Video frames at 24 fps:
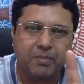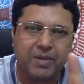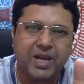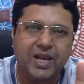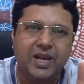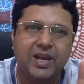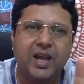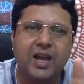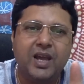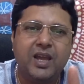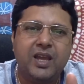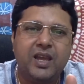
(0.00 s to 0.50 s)

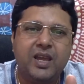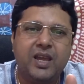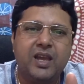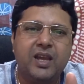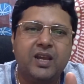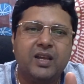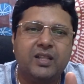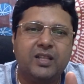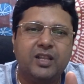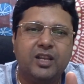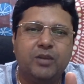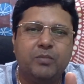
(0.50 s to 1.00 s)
महिलाएं
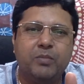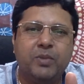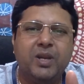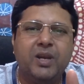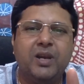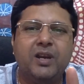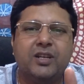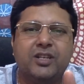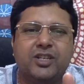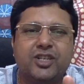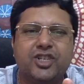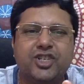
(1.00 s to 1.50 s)
एक दिन में
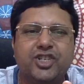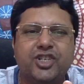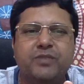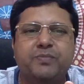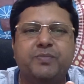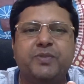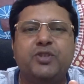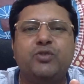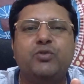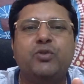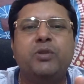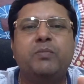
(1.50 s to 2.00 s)

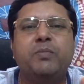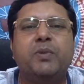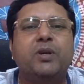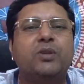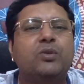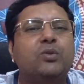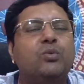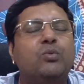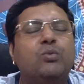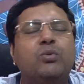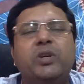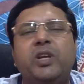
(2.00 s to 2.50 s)
रिलेशनशिप से जुड़ी
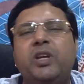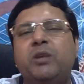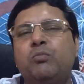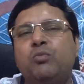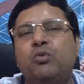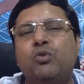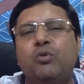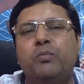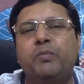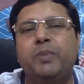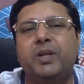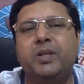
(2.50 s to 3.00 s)
बातों को नहीं
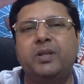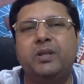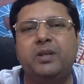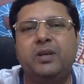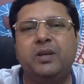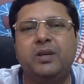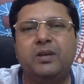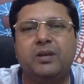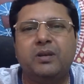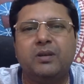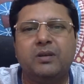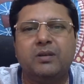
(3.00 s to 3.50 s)
भूल
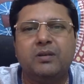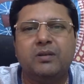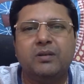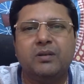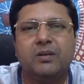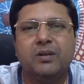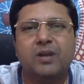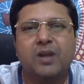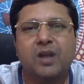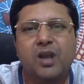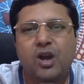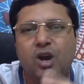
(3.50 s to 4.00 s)
पाती
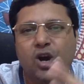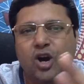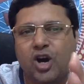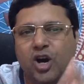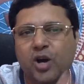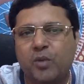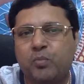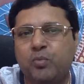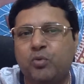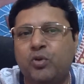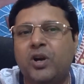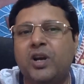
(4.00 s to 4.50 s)
है
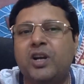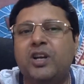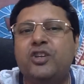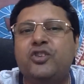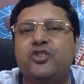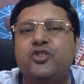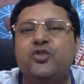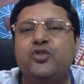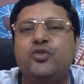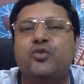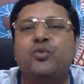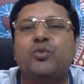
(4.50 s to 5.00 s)
और पुरानी
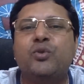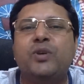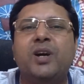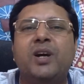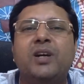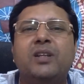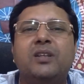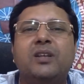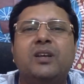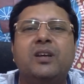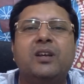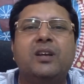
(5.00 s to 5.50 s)
चीज को
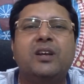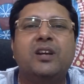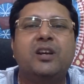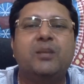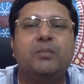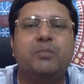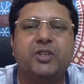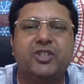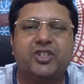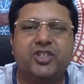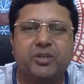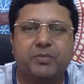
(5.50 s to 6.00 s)
याद करके
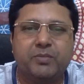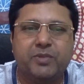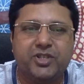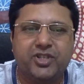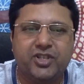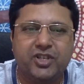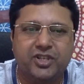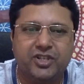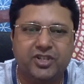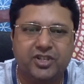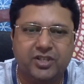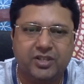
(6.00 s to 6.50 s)
डिप्रेशन में
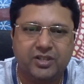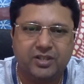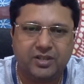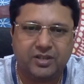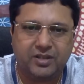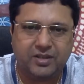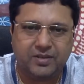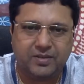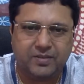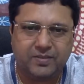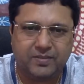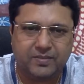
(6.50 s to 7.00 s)
चली जाती
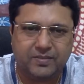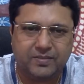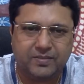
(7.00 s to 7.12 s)
है